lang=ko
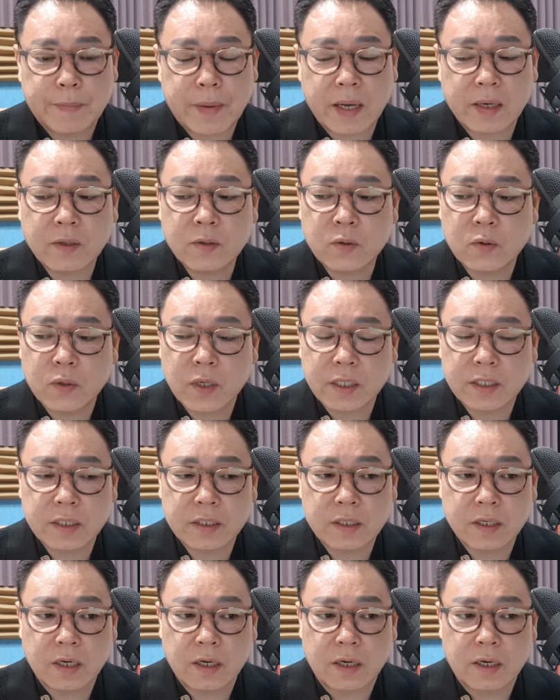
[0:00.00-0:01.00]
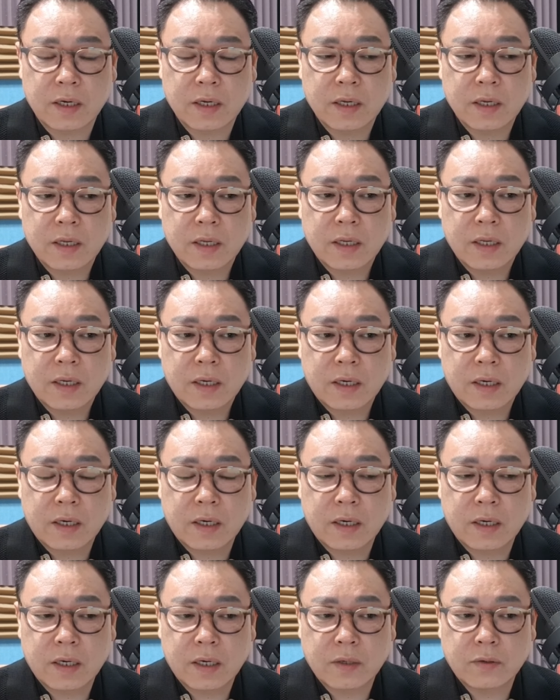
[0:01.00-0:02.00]
빠른 곡에 있어서
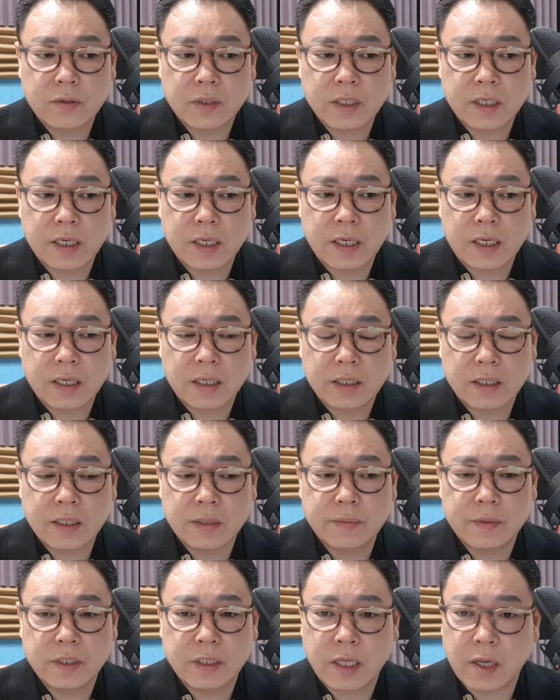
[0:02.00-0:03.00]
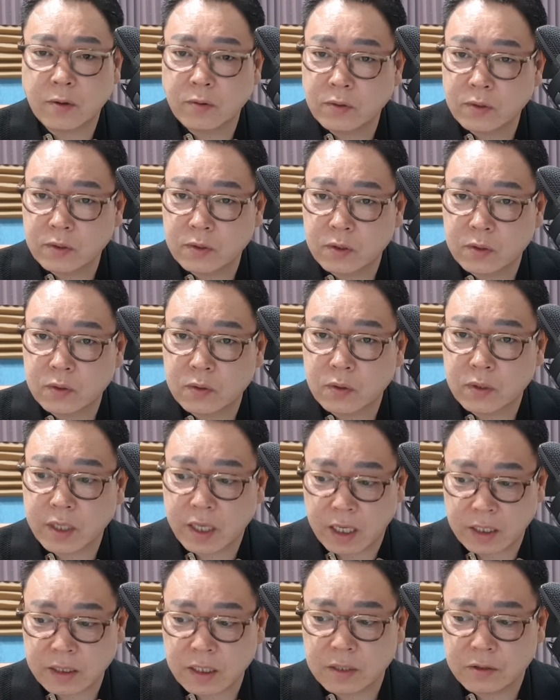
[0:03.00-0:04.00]
어, 우리가 음을 세우는 것도
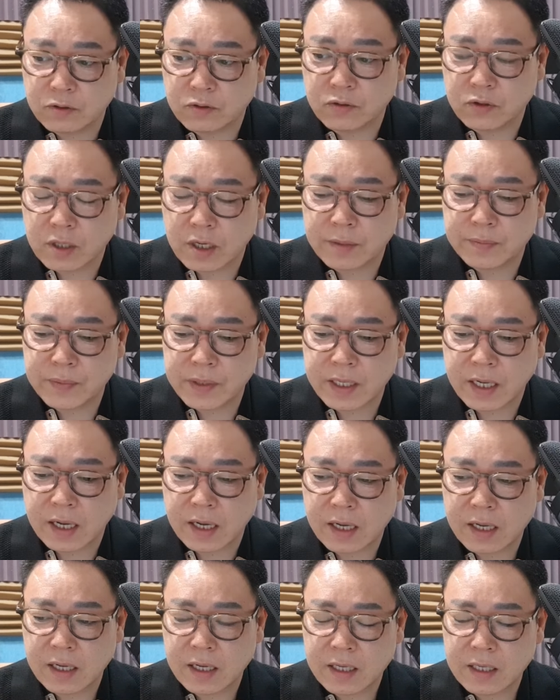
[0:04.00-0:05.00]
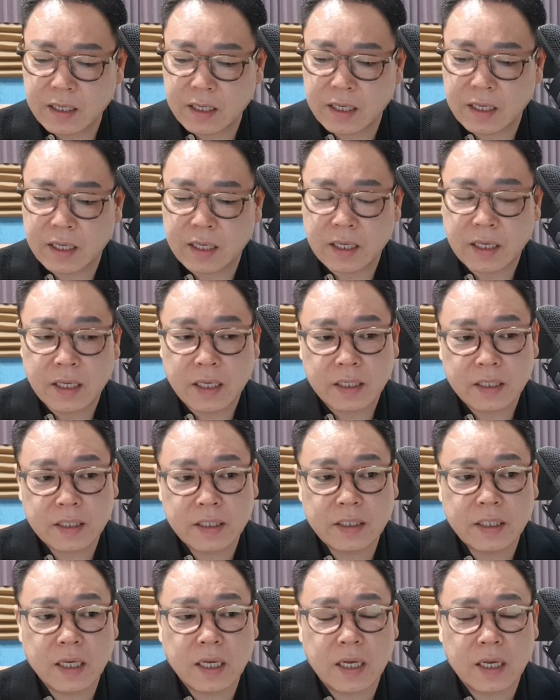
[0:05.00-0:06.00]
굉장히 중요합니다. 예.
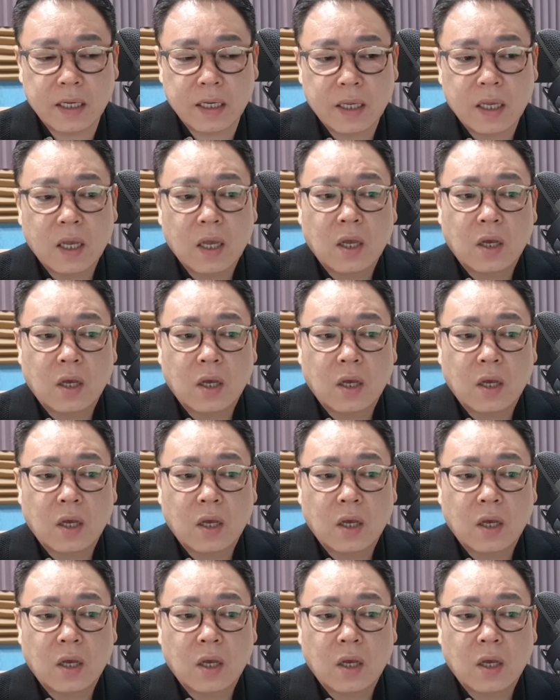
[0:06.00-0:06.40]
그냥